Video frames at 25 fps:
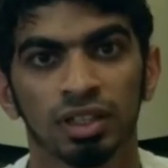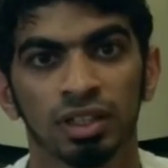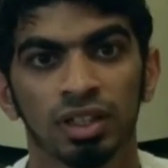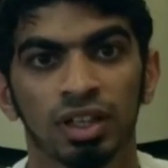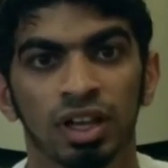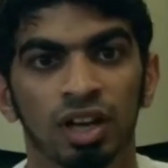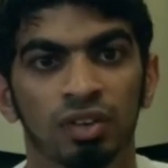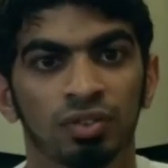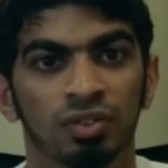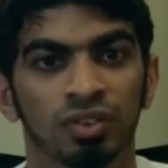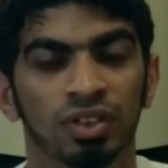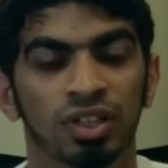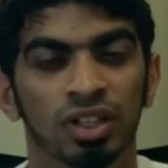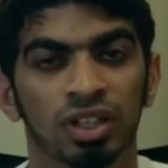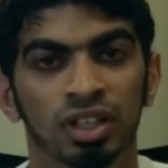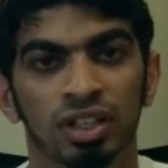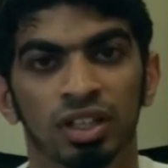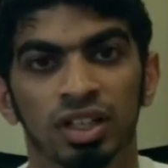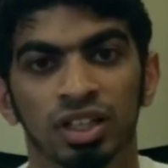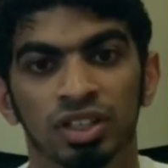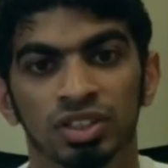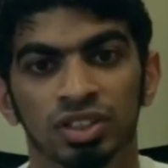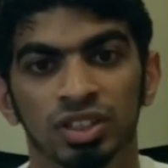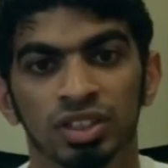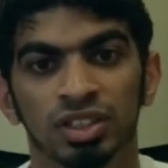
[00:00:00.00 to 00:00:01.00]
إلى أفريقيا
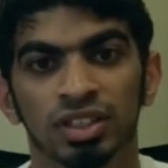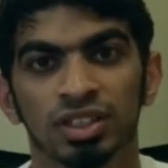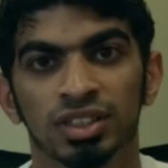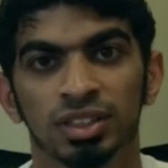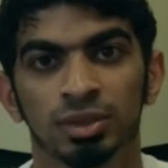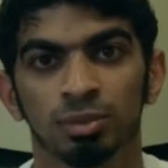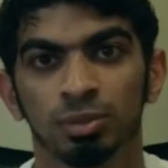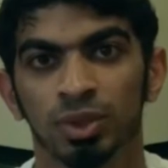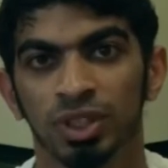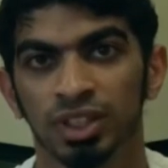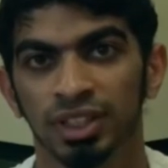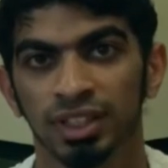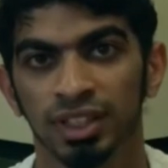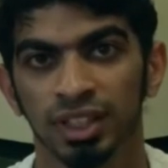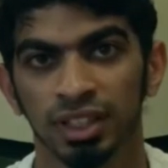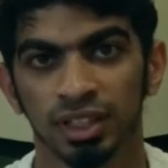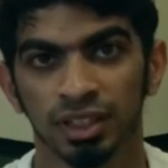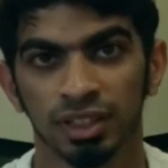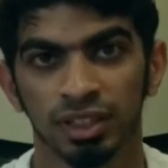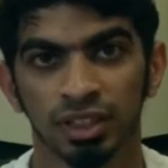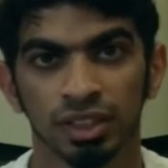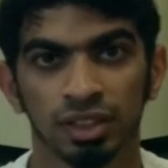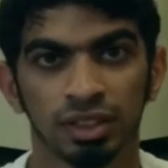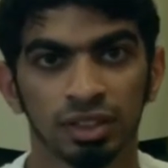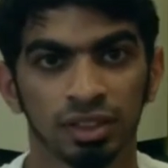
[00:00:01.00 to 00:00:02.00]
لأشخاص
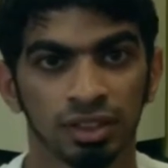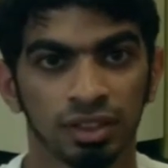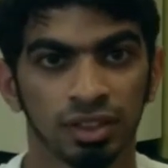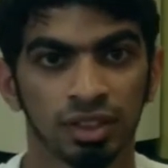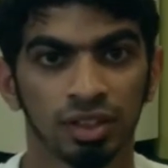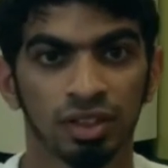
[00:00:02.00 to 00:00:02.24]
المحتاجين